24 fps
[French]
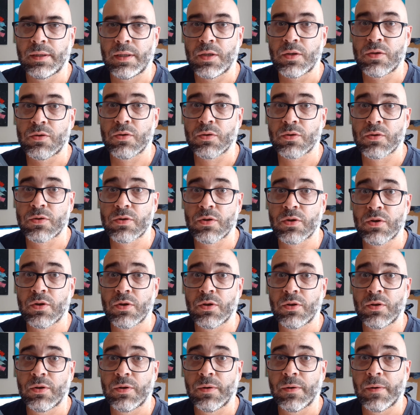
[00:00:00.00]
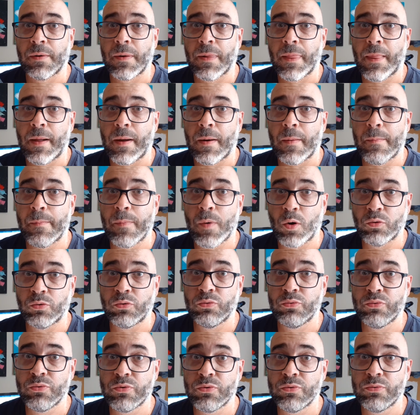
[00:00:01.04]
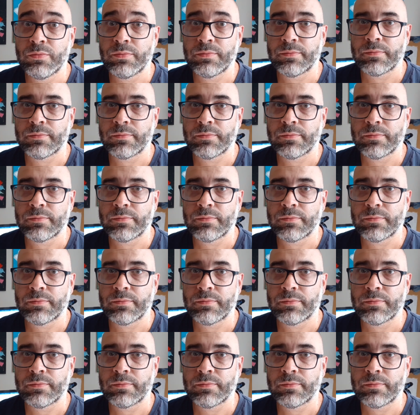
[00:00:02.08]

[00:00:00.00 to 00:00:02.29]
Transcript: Sur ce, bon 12 août!